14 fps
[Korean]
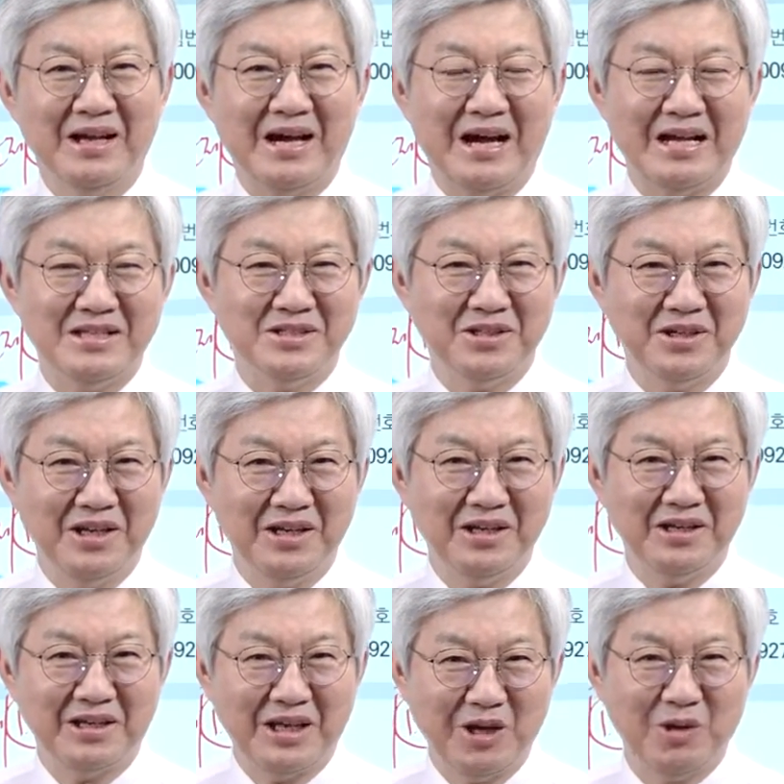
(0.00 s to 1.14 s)

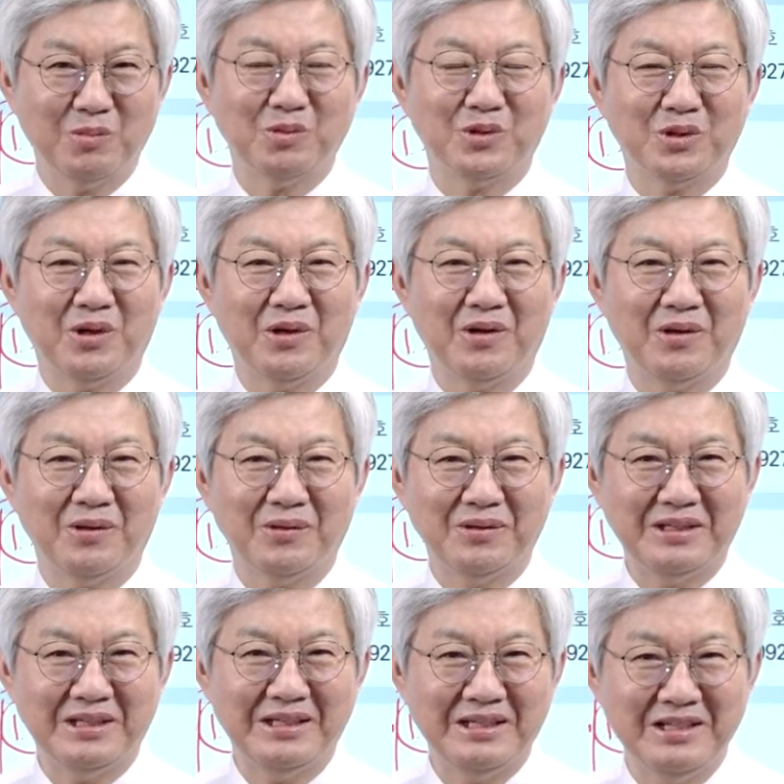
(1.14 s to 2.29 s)
안전의 개요부터
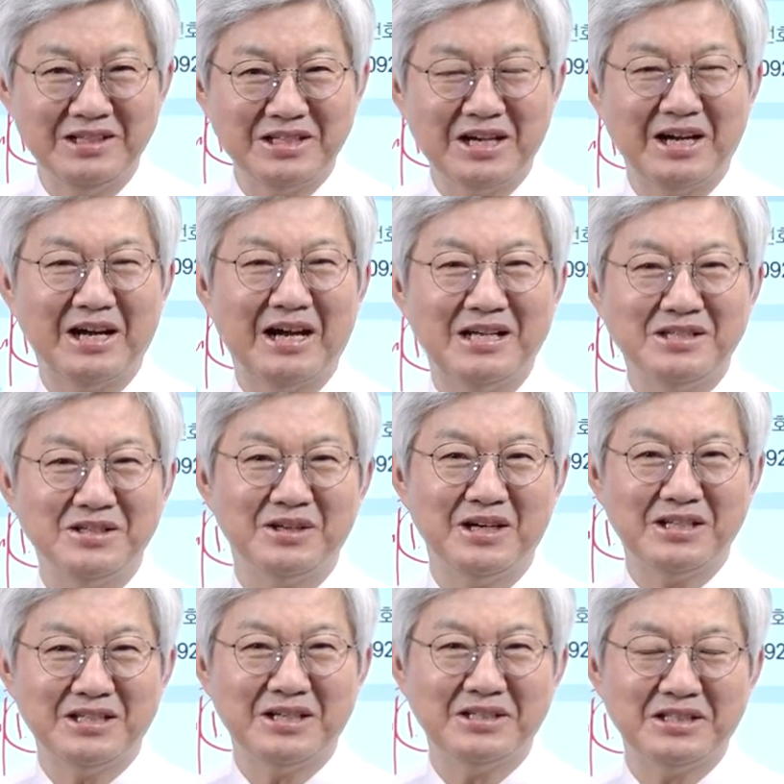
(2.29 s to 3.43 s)
1장 안전과
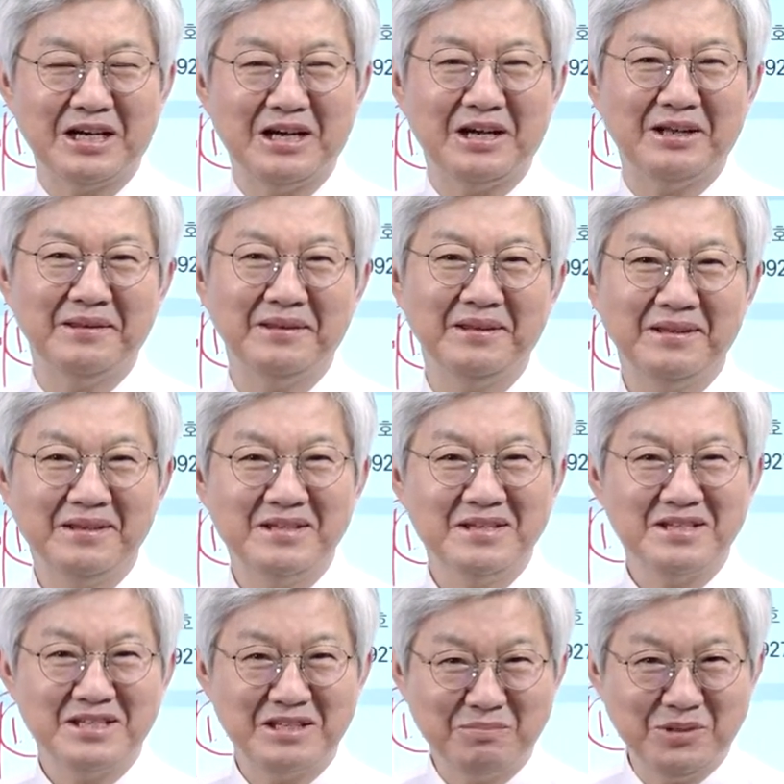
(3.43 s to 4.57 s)
생산,
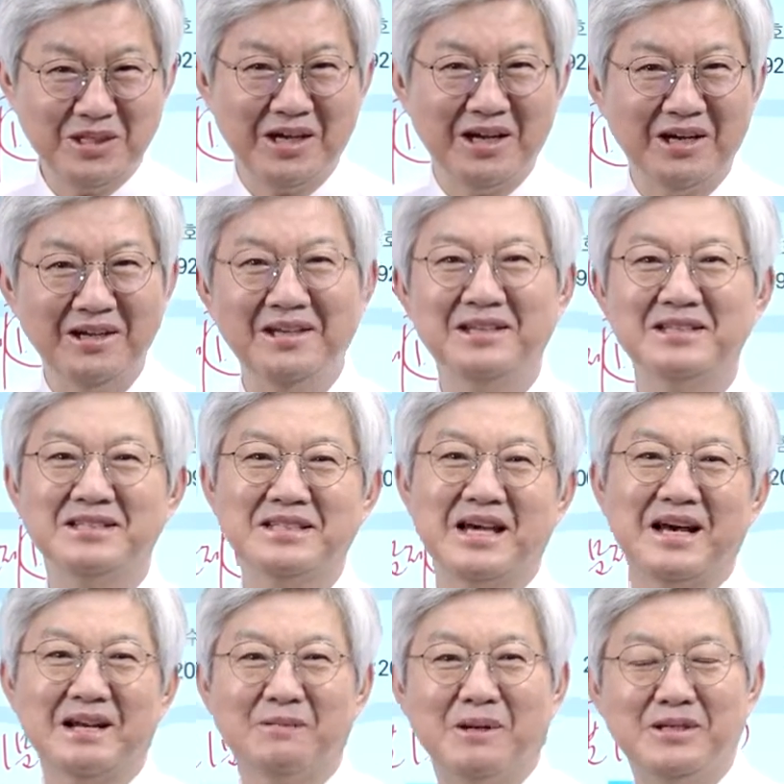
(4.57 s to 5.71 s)
10장
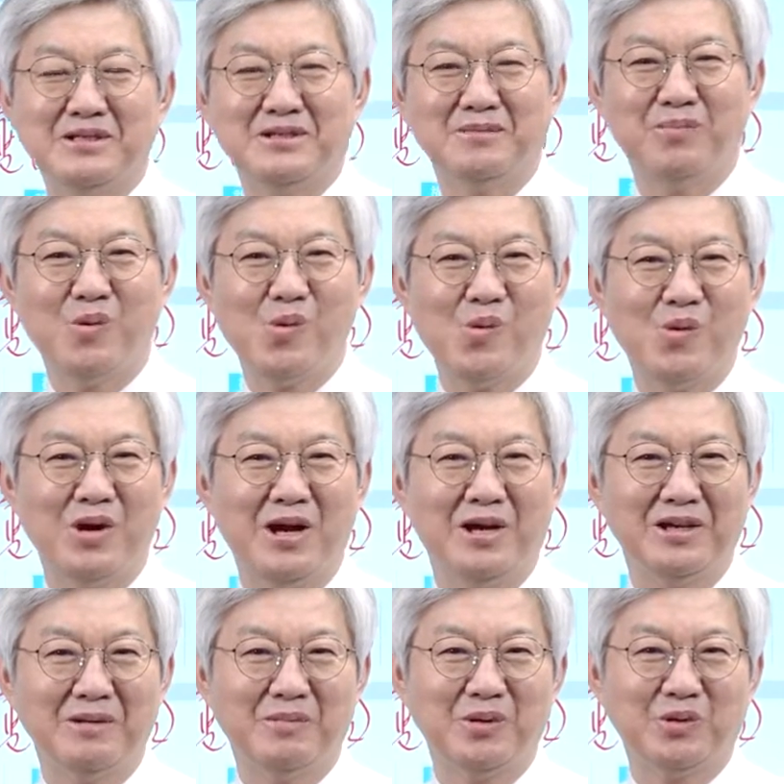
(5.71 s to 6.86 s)
산업안전
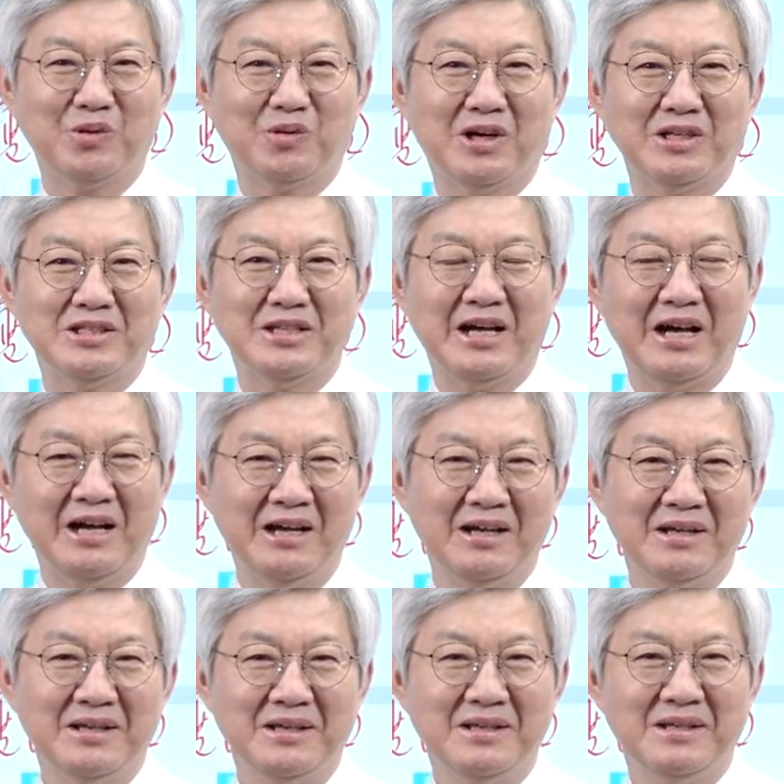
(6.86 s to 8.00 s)
보건관계 법규까지 약
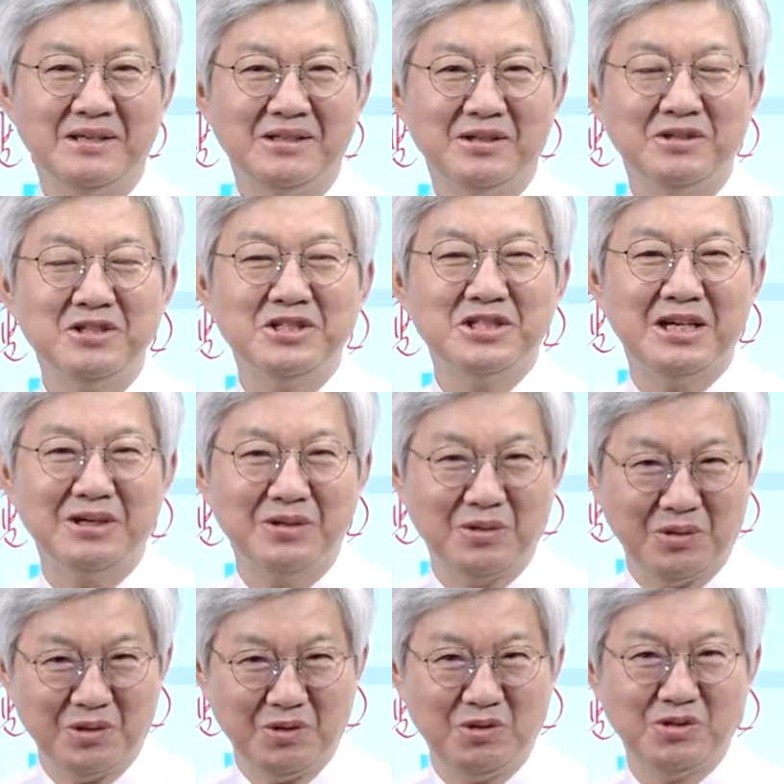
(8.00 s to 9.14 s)

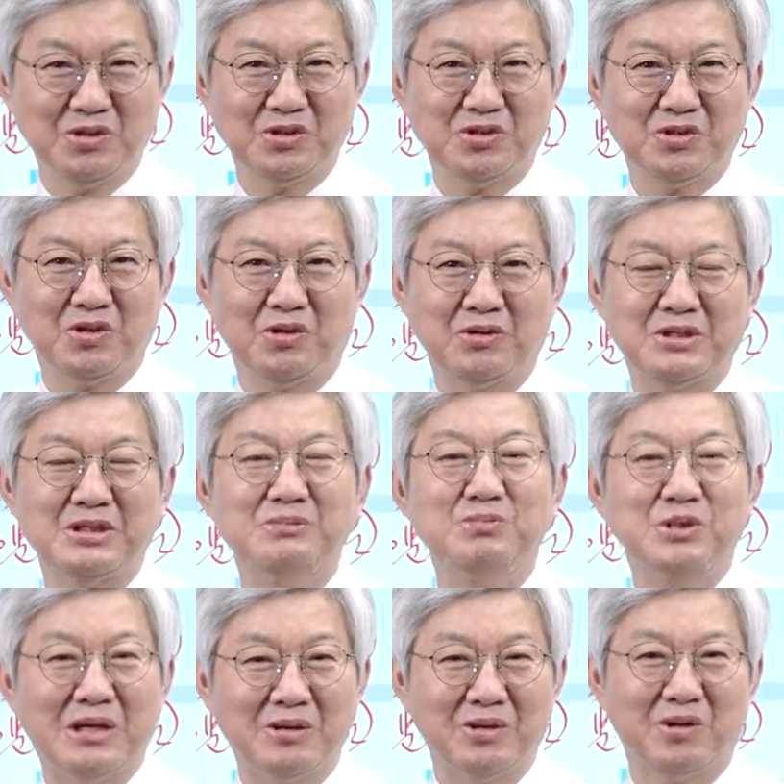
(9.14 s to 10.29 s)
10장으로 이루어졌죠.
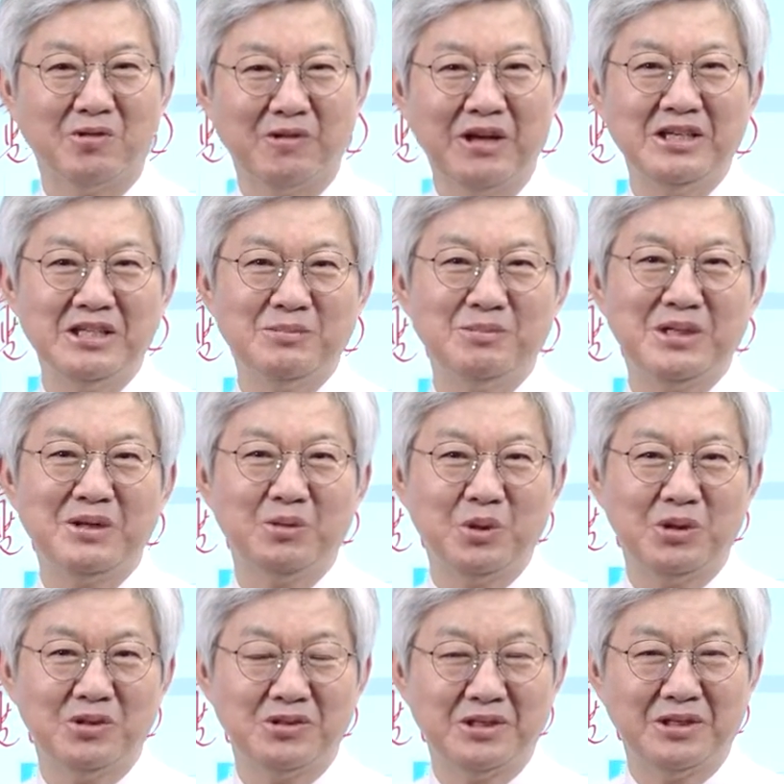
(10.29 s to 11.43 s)
10장으로. 왜 10장으로
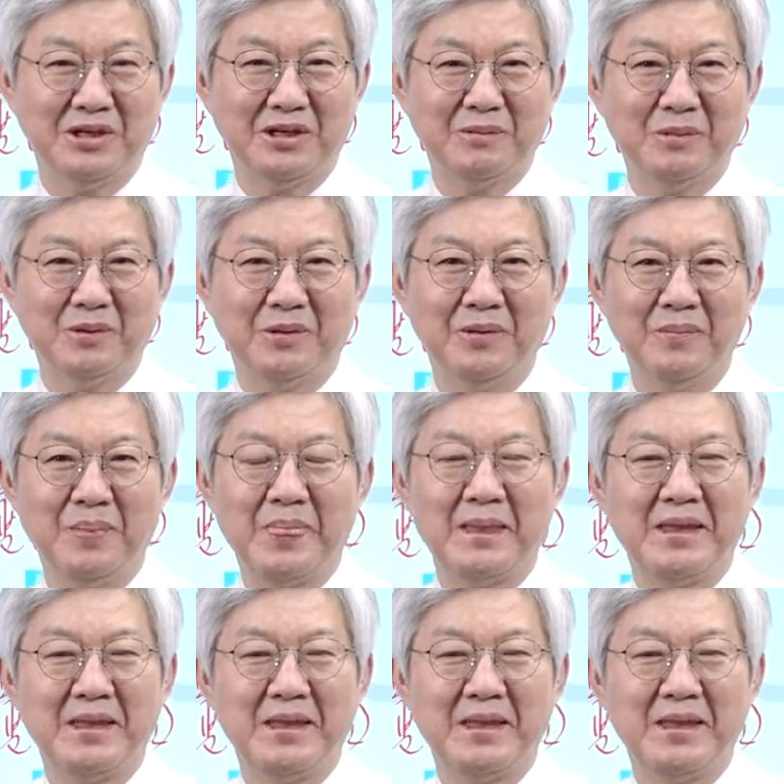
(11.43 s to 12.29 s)
이루어지냐 하면